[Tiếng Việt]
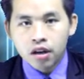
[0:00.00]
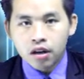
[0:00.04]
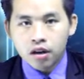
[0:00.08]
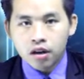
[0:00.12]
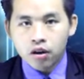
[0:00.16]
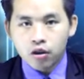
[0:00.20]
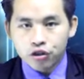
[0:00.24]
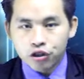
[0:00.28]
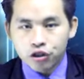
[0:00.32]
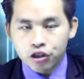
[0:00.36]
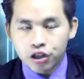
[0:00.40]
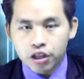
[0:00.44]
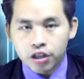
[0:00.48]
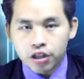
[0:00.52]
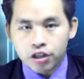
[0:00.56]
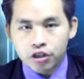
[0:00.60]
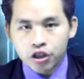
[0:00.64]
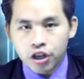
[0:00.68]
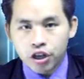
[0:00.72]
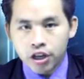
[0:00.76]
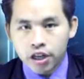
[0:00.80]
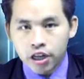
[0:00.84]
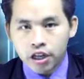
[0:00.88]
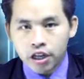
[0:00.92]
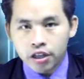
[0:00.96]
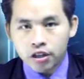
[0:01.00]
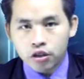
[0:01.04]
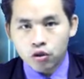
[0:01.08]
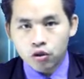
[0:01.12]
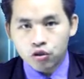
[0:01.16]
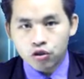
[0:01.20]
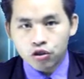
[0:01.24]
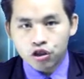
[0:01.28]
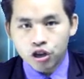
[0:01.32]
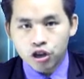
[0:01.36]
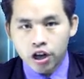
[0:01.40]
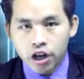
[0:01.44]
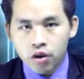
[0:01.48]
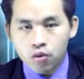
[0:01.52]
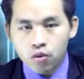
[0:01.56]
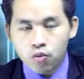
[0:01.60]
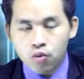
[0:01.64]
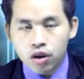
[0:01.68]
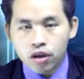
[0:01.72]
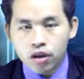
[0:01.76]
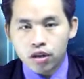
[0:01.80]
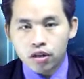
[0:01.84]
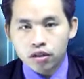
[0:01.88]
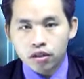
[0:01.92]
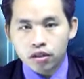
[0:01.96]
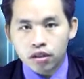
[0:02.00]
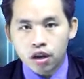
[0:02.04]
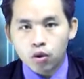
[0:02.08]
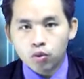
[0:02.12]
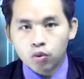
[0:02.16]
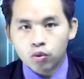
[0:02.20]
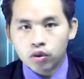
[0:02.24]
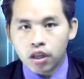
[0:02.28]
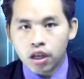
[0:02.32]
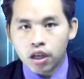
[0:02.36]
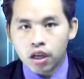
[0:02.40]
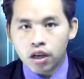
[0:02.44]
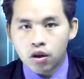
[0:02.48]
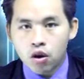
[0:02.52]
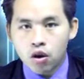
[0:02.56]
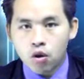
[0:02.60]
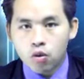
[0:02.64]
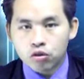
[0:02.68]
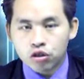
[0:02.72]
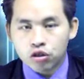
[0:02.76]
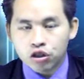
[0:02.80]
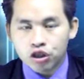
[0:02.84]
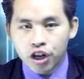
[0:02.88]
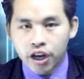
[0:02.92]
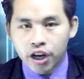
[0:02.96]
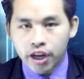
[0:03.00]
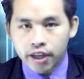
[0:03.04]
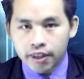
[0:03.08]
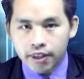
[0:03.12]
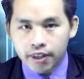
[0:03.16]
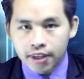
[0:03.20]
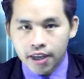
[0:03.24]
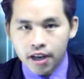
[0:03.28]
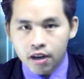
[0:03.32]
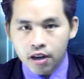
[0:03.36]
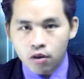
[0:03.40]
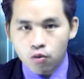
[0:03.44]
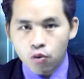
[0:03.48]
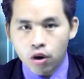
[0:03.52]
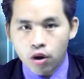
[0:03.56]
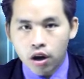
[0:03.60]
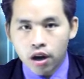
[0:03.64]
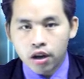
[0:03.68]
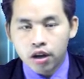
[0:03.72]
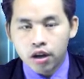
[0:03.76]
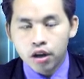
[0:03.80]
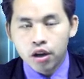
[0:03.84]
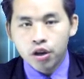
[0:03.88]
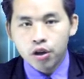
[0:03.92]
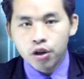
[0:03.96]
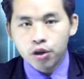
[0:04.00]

lò xì chế kê cho chế và nửa thâu tê khổng chèn chén và